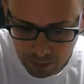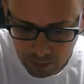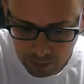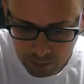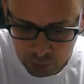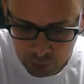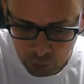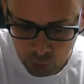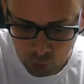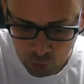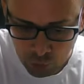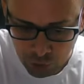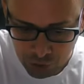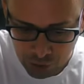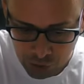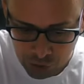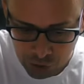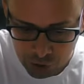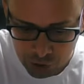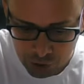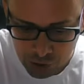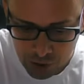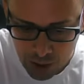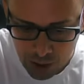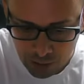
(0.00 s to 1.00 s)
Кто не
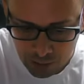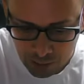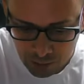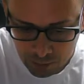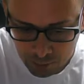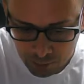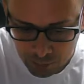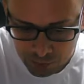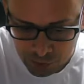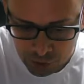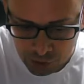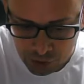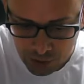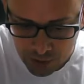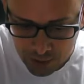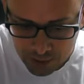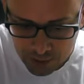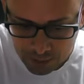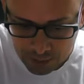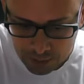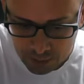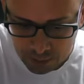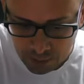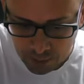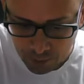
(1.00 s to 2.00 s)
читал,
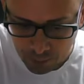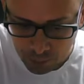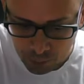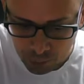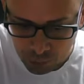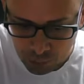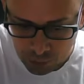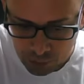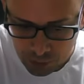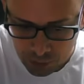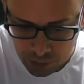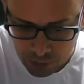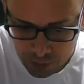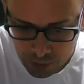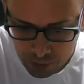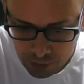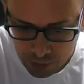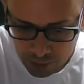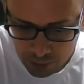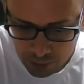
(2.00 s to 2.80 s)
почитайте. Это просто,